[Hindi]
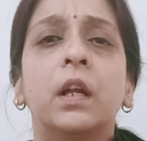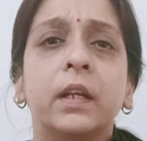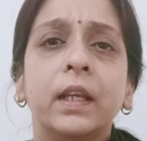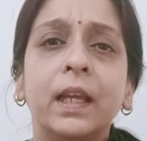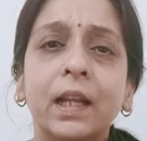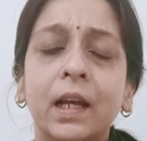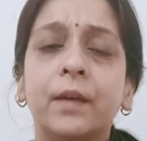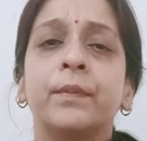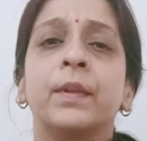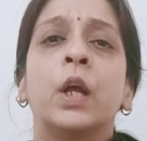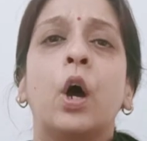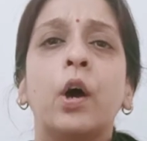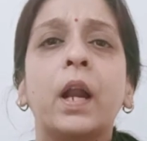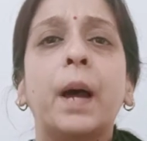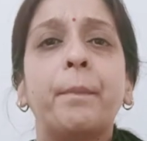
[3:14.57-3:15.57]
ठीक है ना
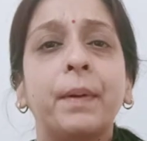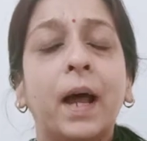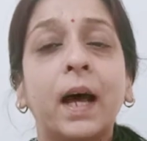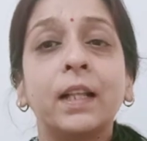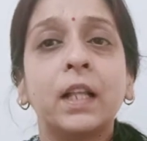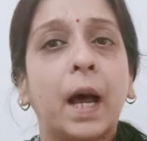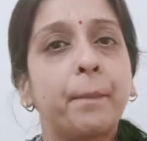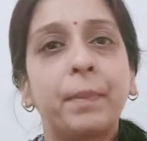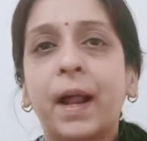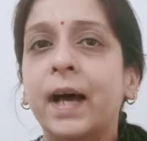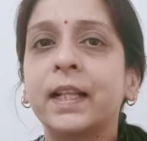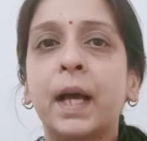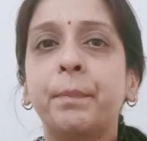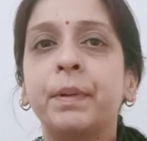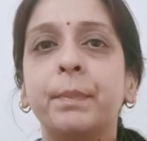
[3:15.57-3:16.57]
और अपराध
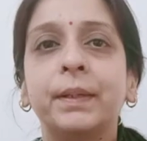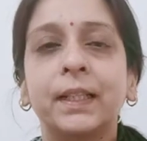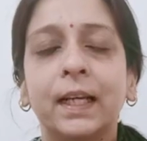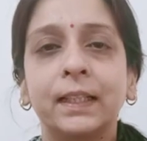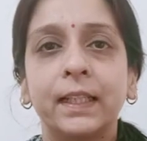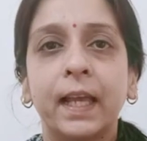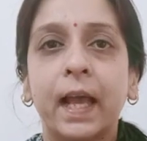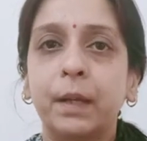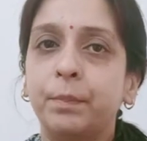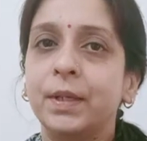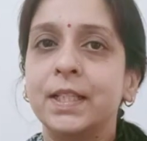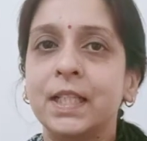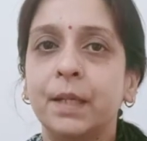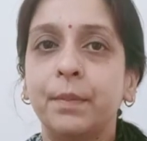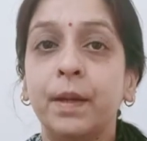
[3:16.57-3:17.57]
अपराध आपने बता दिया
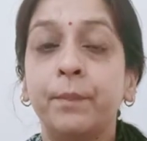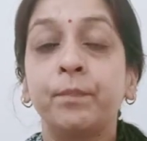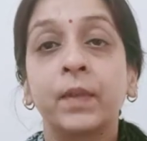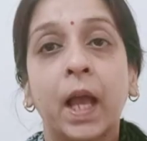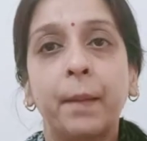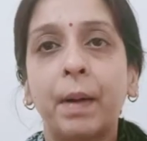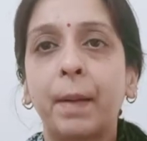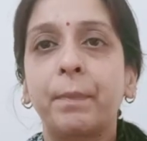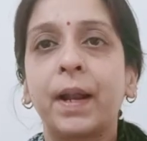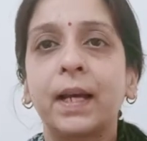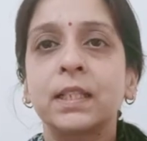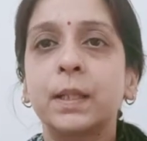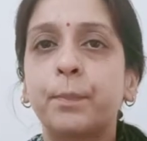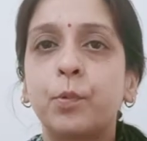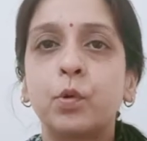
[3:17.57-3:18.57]
आईपीसी में अब
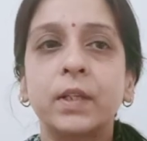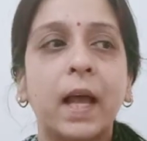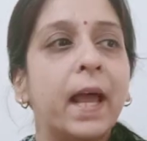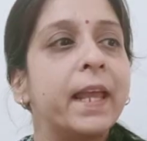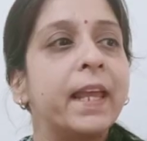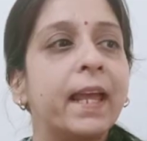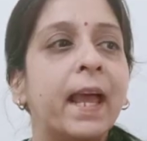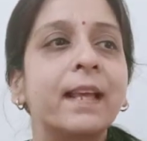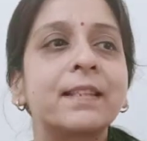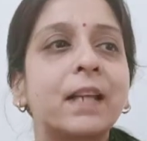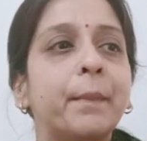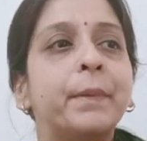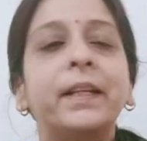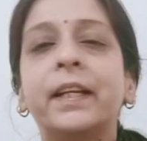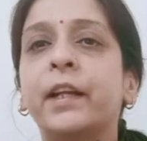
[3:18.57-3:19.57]
अपराध सपोज ए हैज
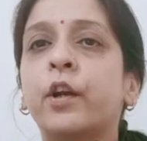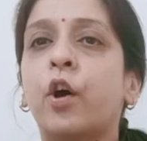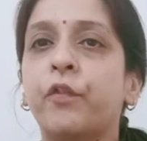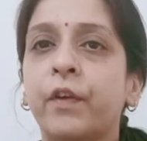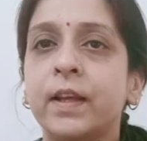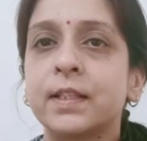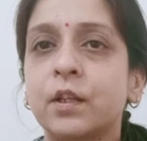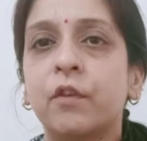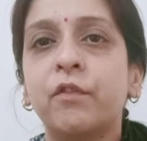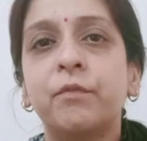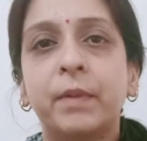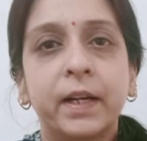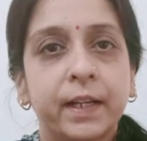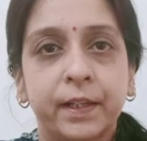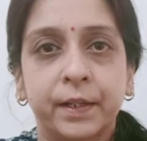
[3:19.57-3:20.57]
कमिटेड एन ऑफेंस ऑफ
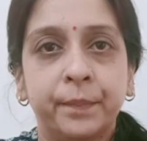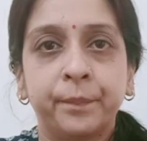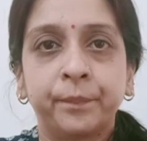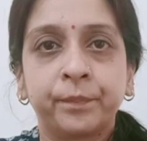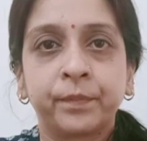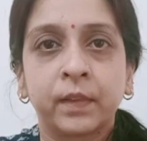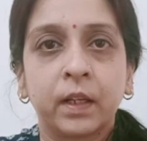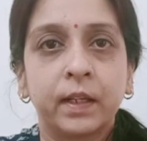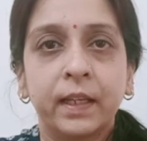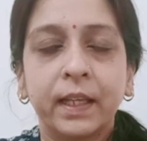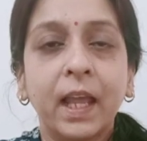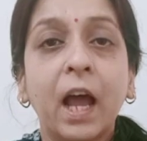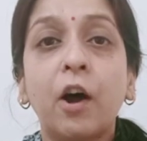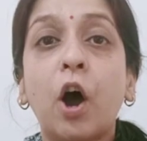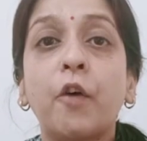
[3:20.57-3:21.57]
मर्डर
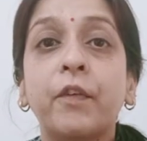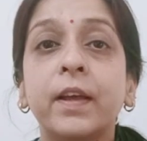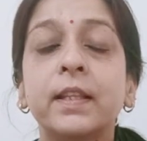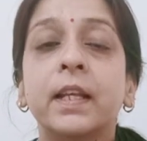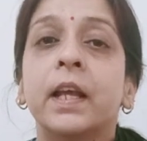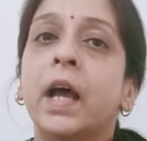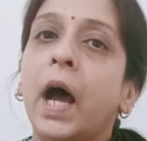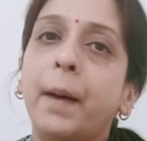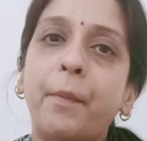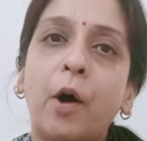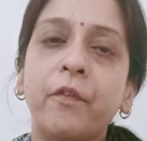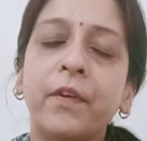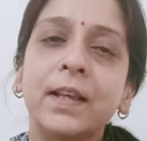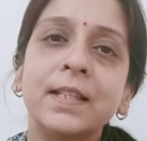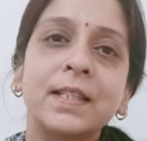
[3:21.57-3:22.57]
ठीक है ऑफेंस अब
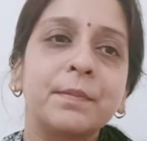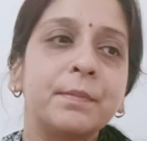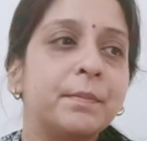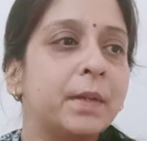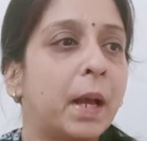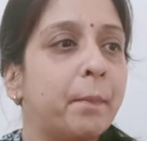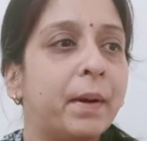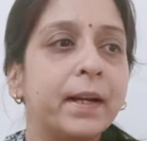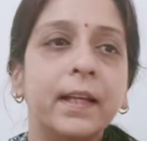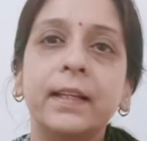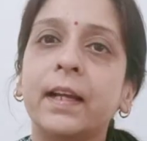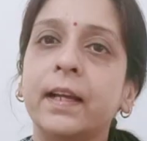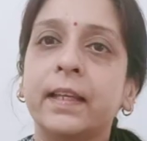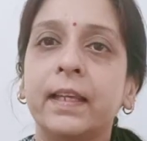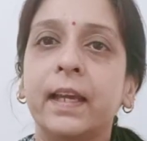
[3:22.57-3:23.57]
ऑफेंस मर्डर
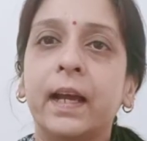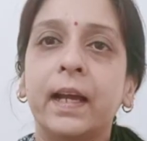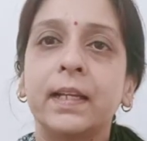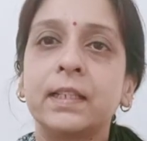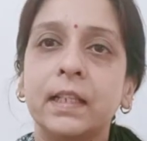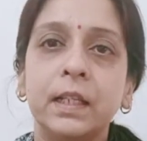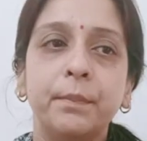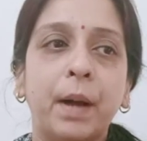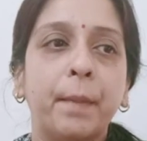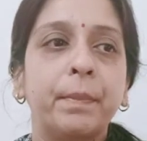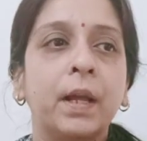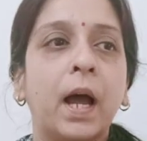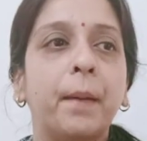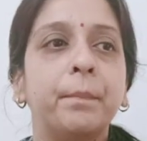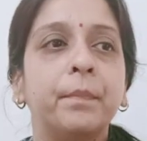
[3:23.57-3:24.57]
का किया है चलिए
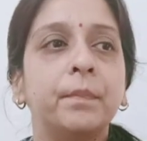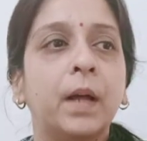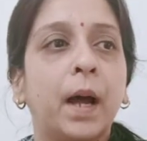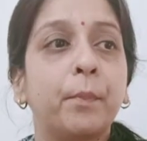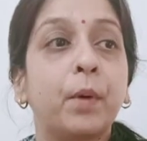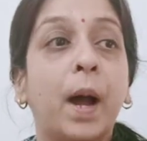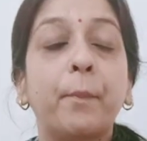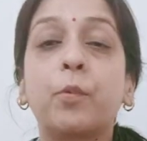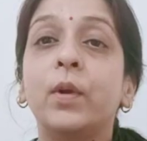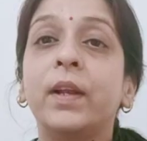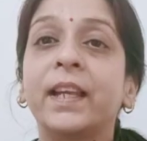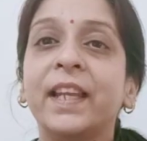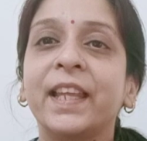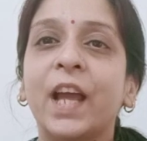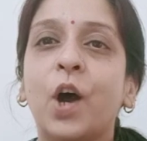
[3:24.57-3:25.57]
आपने आप, आप आपको
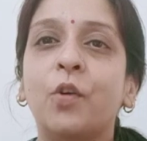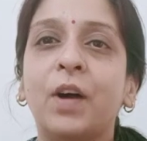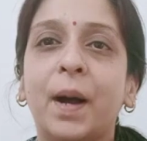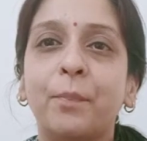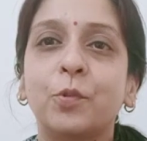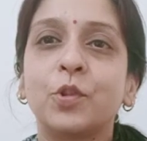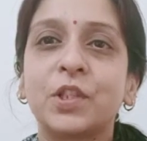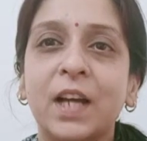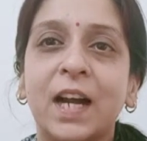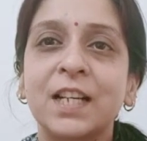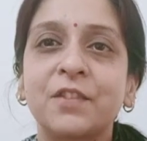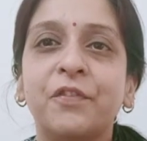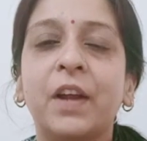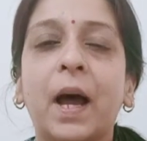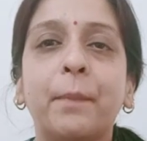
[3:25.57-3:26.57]
लेकिन क्या होगा आपको
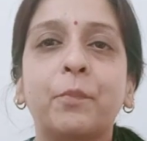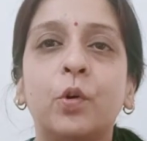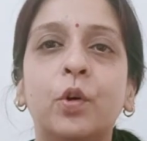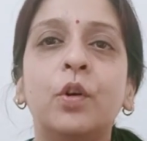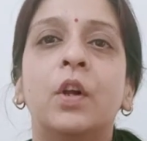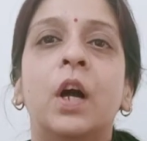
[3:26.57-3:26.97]
चार्ज आपको